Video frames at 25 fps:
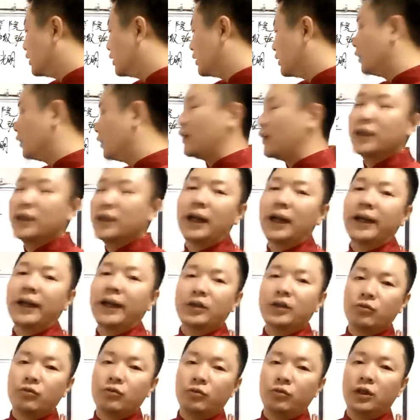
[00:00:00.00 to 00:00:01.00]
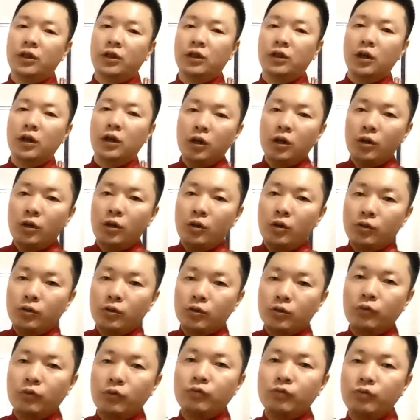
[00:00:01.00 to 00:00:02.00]
这个方向来的水，
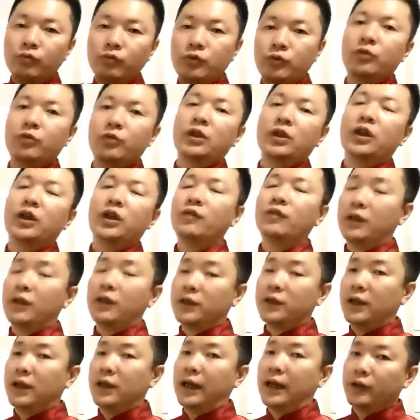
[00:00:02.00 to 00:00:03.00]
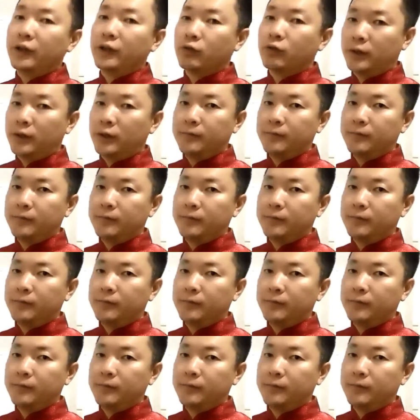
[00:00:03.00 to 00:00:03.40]
从武曲这个方向来的水。